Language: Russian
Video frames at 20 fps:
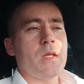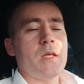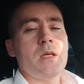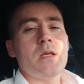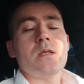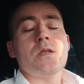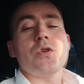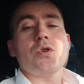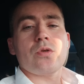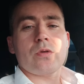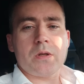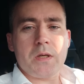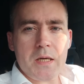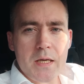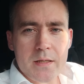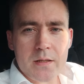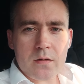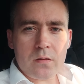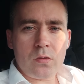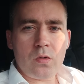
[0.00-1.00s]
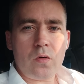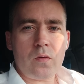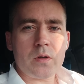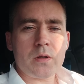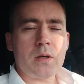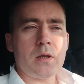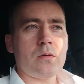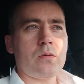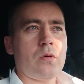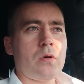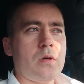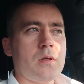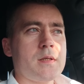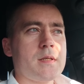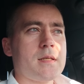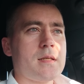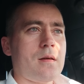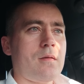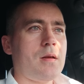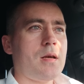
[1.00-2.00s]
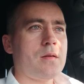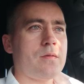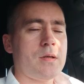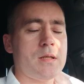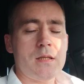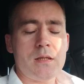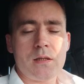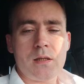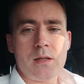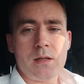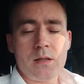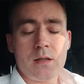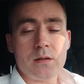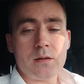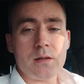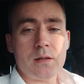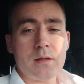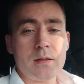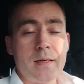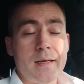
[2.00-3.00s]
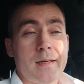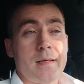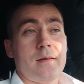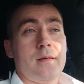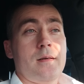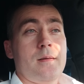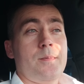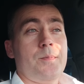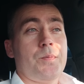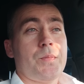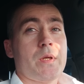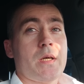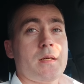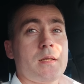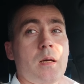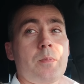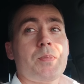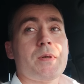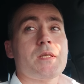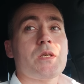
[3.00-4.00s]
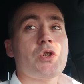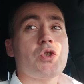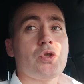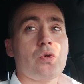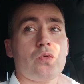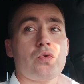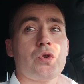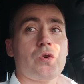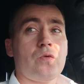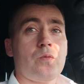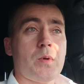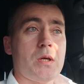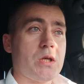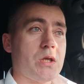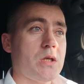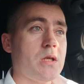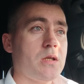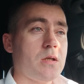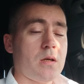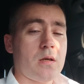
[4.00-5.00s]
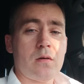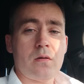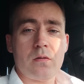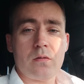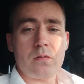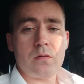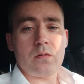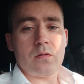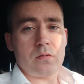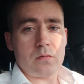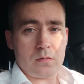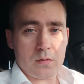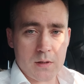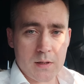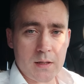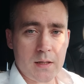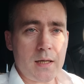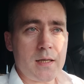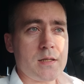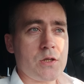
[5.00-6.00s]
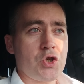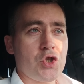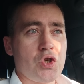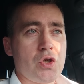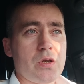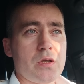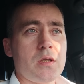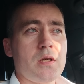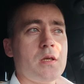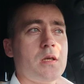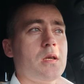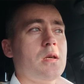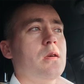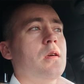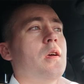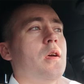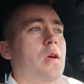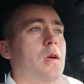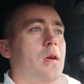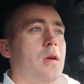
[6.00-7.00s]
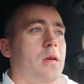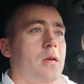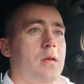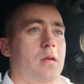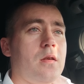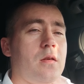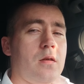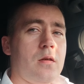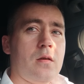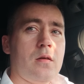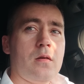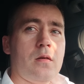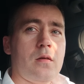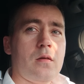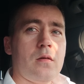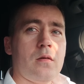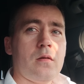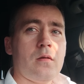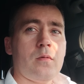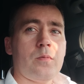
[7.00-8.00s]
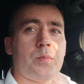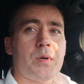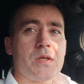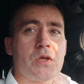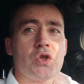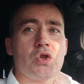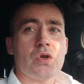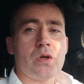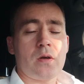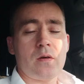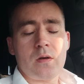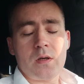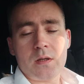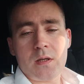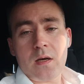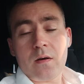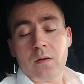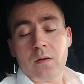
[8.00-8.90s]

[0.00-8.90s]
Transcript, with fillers: есть еще третий довод, который заставляет водителей делать так. Когда пассажир уже в машине, заказ жирненький, и пассажир говорит,